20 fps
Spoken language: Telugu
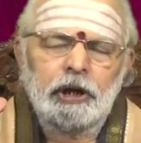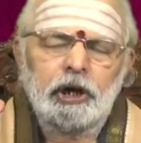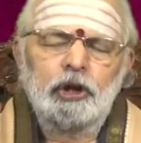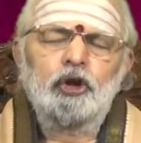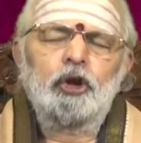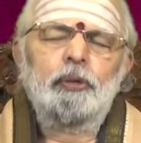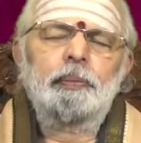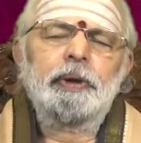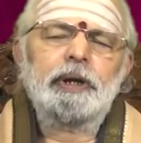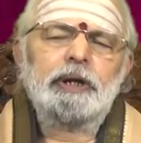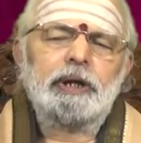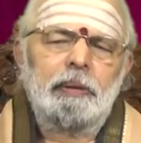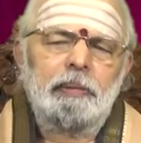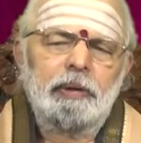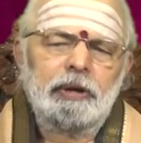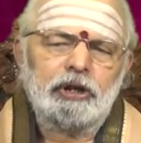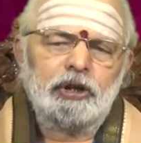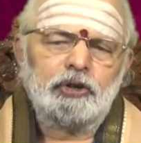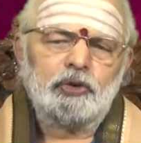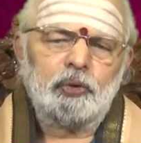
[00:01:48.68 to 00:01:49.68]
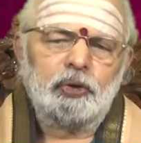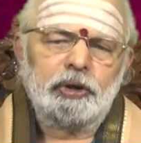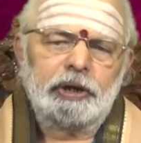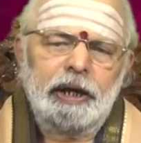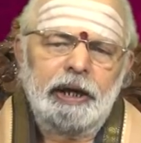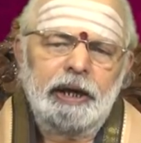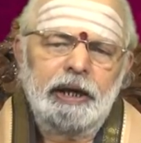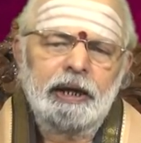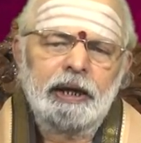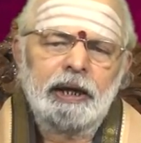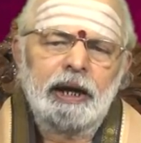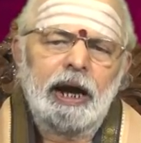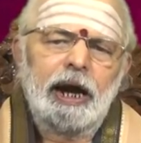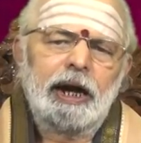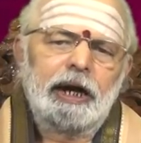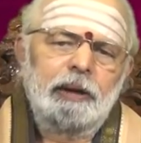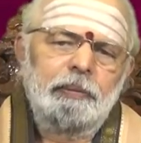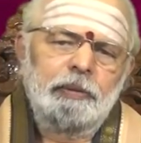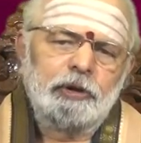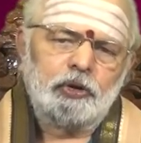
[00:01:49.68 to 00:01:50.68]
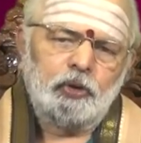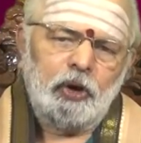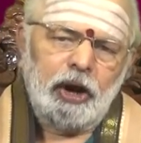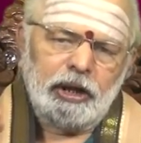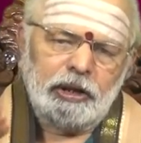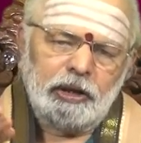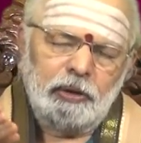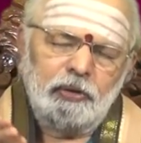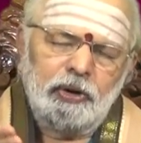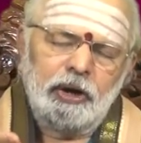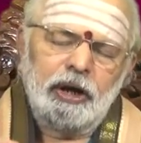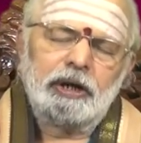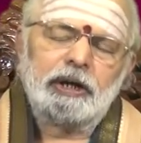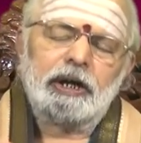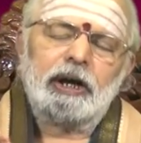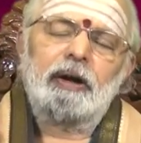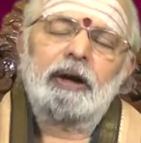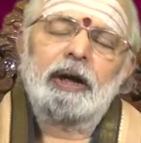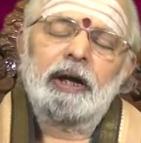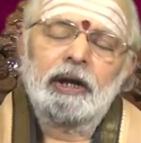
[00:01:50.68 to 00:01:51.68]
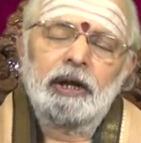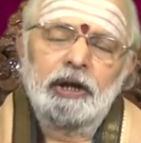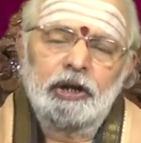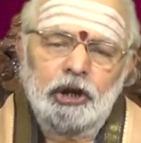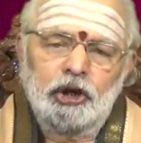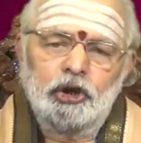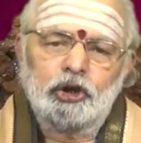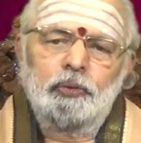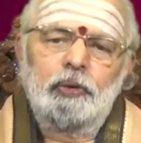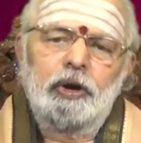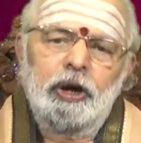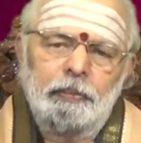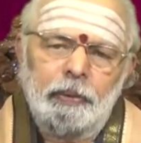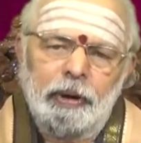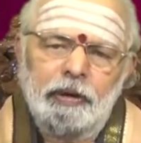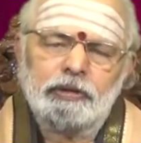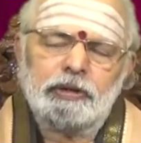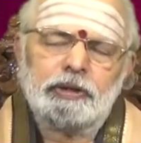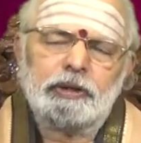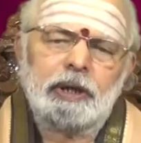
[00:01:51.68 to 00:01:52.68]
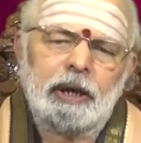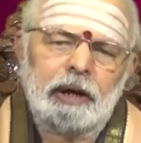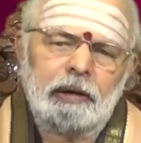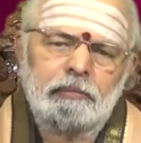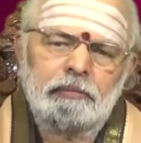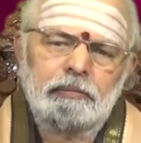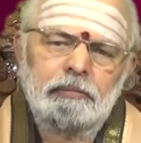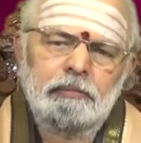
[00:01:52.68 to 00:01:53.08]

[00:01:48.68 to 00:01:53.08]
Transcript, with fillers: ఏదో మీరు సమర్థించుకుంటే అక్కడ మీ స్వార్థం ఉన్నట్టుగా ఎదుటివాడు భావిస్తారు